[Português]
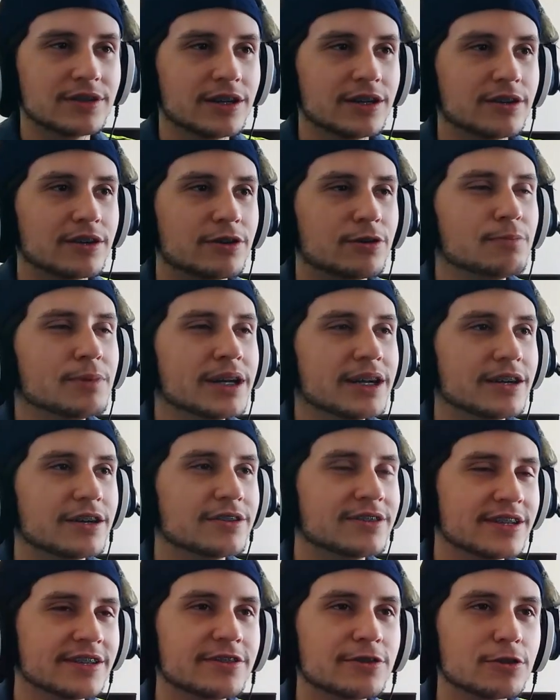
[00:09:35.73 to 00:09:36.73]
Eu, como que. Eu
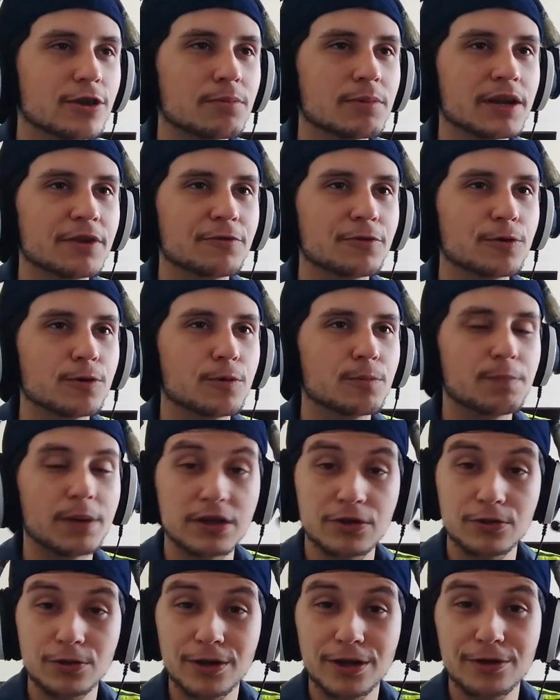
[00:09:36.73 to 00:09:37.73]
esqueci o nome que ele falou,
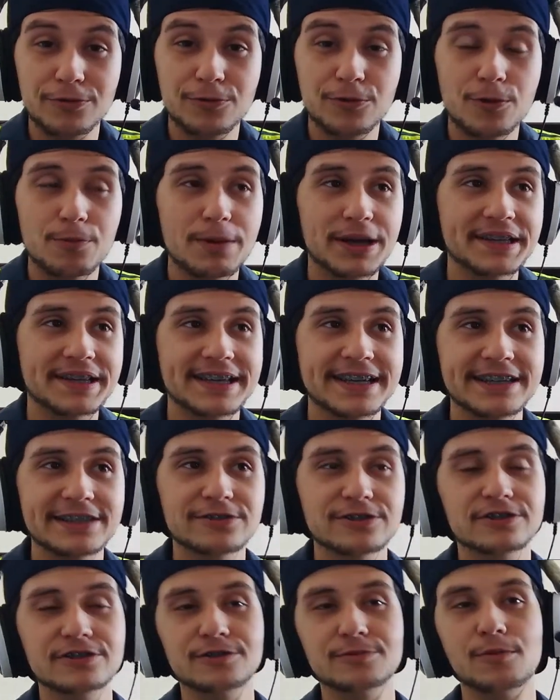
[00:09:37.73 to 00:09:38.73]
passou, levou, mas aqui é
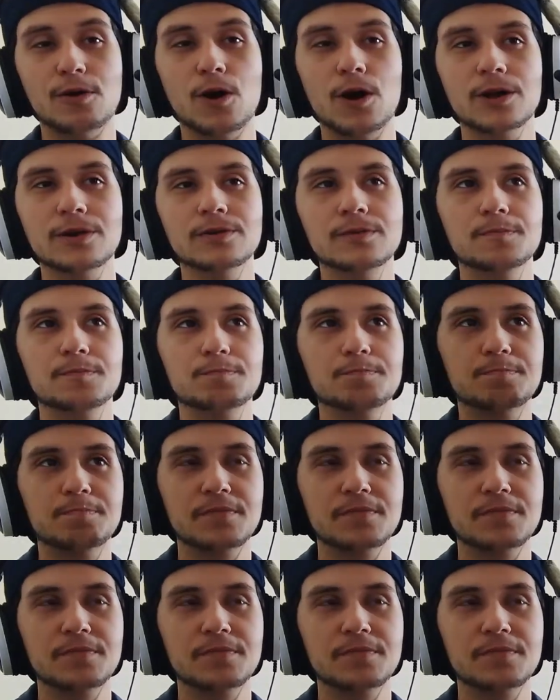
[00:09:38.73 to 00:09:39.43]
onde eu moro